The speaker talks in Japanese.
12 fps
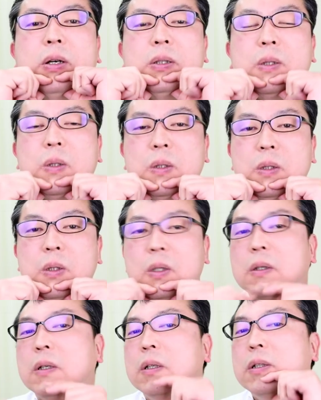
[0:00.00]
ほとん
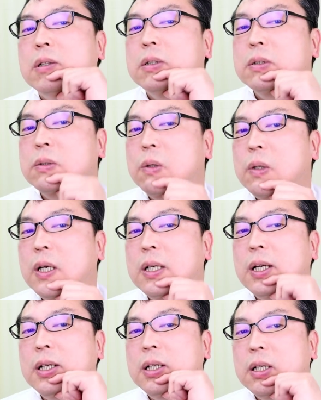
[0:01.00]
ど動か
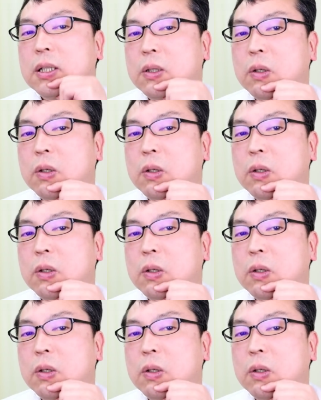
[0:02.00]
ない